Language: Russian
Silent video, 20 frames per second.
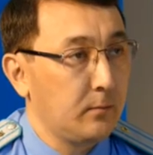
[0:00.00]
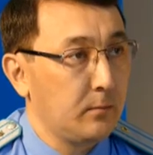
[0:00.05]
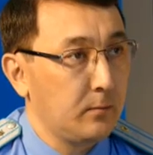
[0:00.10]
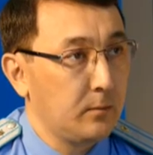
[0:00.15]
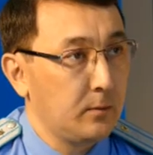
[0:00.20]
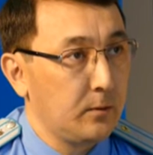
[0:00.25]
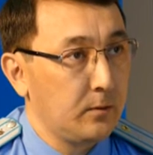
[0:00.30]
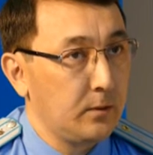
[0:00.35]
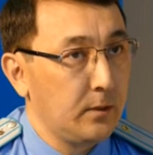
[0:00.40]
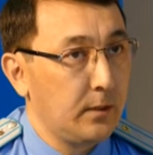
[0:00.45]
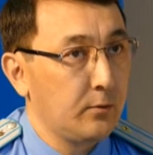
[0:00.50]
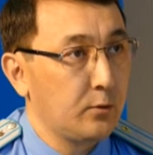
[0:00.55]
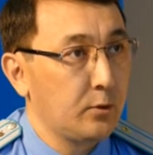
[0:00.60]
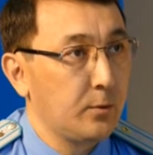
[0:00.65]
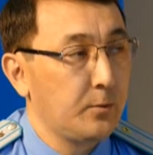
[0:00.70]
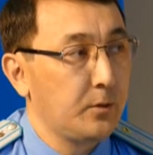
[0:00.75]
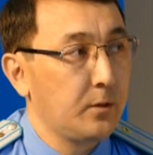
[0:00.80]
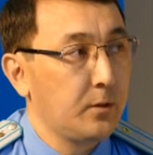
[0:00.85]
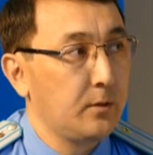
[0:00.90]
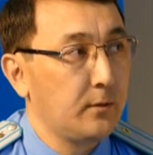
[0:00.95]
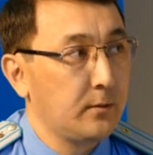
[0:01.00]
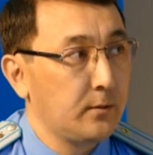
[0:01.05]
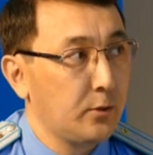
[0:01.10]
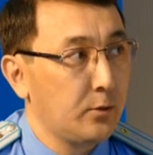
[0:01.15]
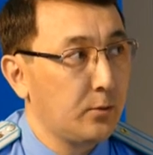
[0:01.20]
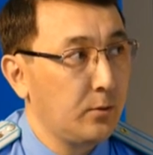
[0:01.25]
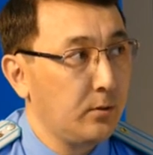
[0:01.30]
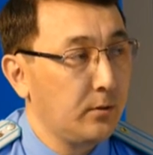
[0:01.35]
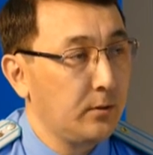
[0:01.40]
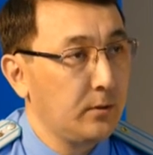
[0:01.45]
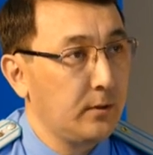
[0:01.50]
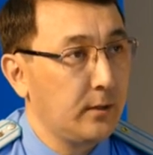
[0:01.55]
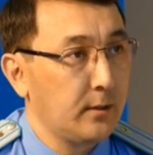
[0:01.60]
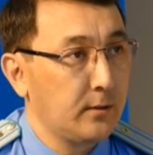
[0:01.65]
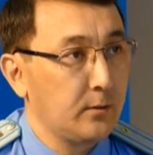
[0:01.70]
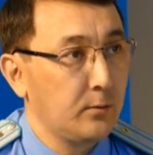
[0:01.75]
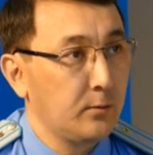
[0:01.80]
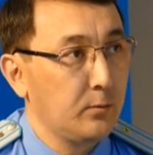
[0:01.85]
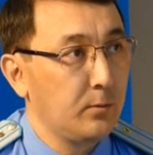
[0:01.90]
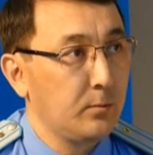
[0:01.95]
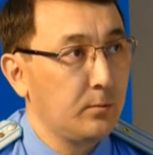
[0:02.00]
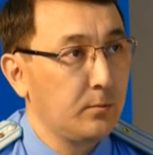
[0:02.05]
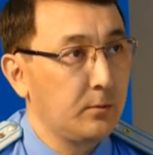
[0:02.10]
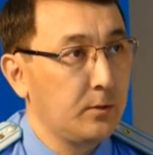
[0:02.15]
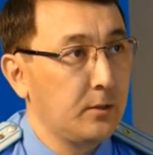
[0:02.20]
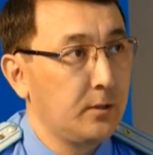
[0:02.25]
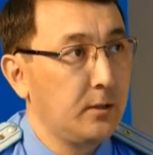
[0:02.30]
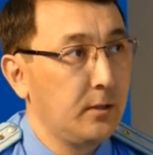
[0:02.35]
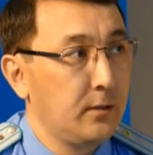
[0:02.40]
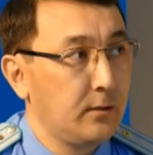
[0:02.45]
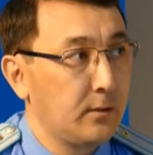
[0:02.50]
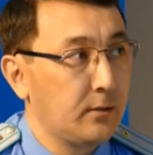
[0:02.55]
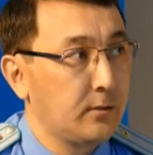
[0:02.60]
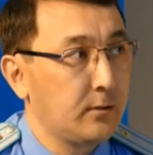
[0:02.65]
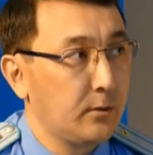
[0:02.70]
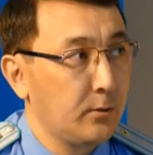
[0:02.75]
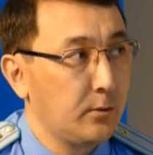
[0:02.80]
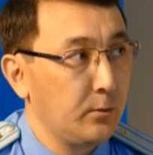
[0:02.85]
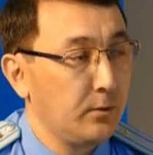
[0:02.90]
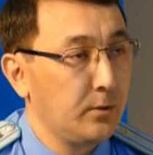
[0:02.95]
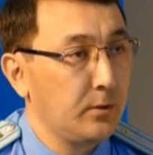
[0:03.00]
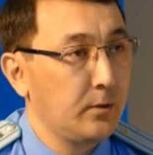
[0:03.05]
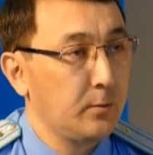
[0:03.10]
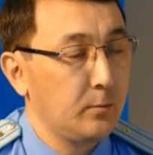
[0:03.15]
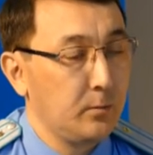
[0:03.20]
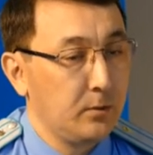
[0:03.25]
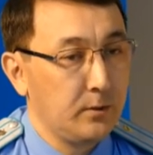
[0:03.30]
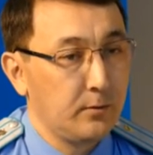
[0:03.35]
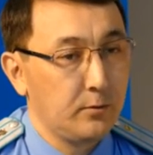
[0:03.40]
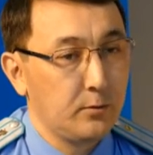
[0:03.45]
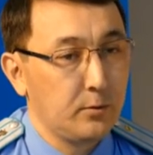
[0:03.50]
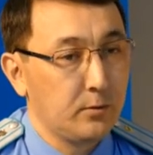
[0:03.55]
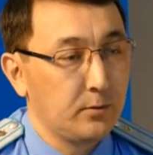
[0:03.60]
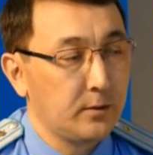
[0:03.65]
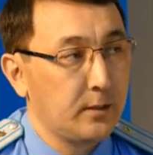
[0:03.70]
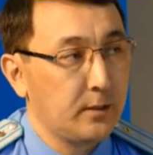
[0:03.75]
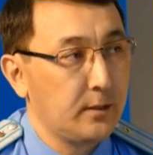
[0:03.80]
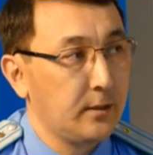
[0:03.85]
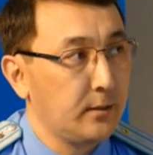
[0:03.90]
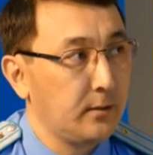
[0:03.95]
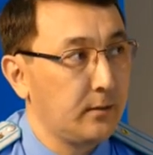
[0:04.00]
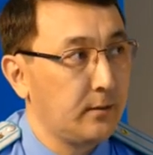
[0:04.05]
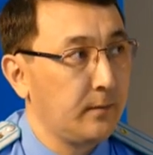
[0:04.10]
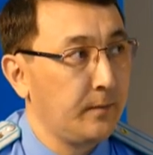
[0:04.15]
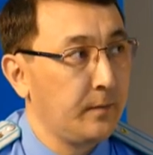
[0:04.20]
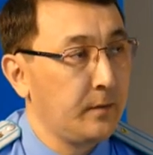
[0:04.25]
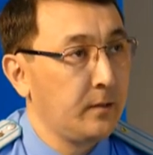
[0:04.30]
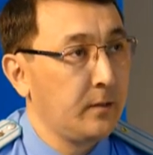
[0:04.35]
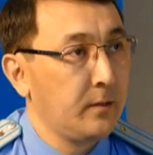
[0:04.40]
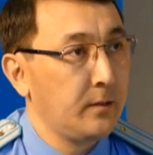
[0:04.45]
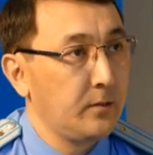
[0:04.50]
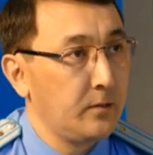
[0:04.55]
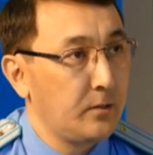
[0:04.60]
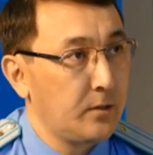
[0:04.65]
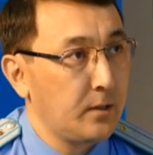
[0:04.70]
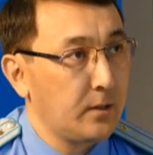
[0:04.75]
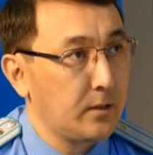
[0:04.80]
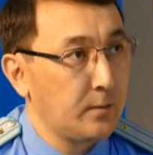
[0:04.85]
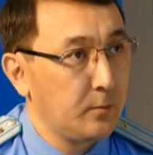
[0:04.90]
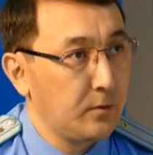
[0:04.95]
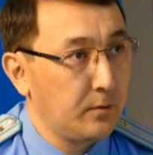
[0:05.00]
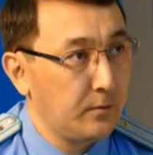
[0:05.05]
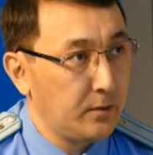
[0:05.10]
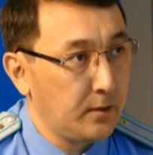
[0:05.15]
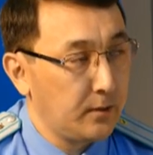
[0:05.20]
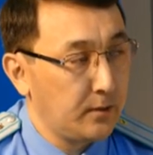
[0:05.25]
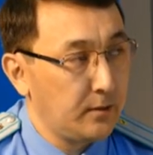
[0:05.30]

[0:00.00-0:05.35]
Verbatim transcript: главное, чтобы человек зашел, и в основном сидели наши сотрудники, было все закрыто. Сейчас мы все